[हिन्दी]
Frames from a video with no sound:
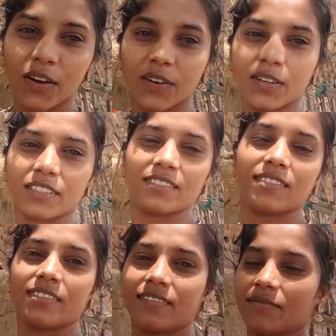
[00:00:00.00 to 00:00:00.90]
और
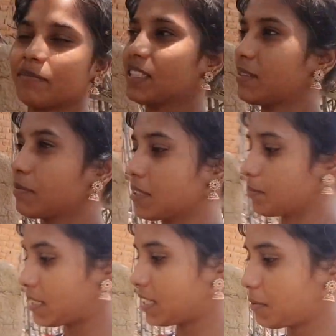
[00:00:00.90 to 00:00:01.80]
बस
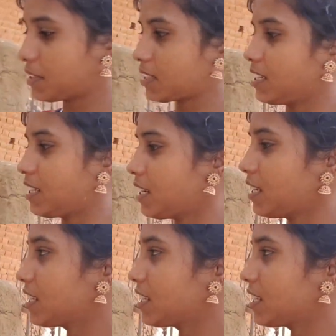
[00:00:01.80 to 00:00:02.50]
बेटी जगी है